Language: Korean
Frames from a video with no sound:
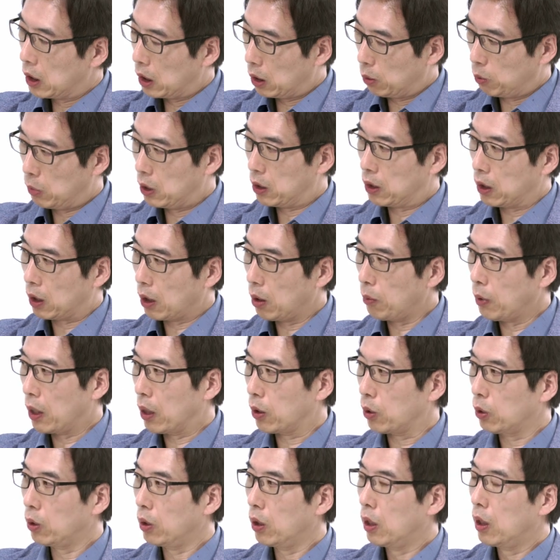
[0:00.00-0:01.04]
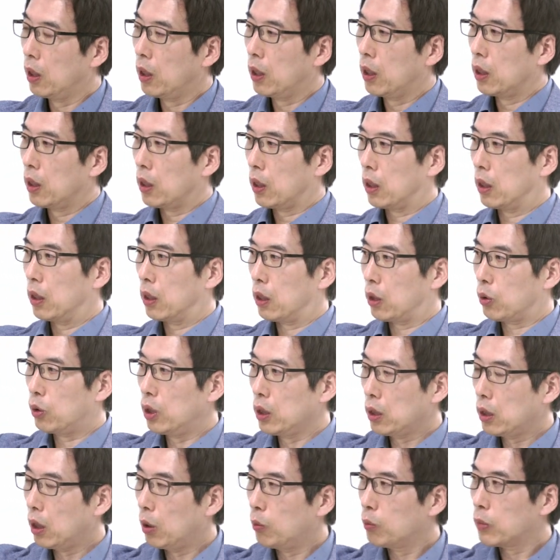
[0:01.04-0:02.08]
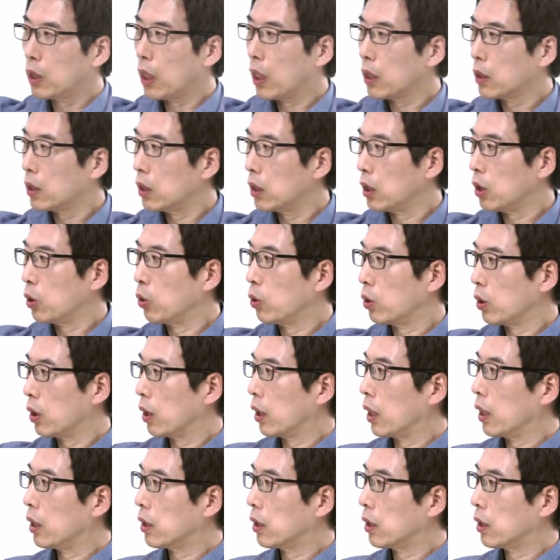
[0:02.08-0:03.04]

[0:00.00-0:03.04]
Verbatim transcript: 이 이미지가 바로 어, 퀀텀 닷을 이용을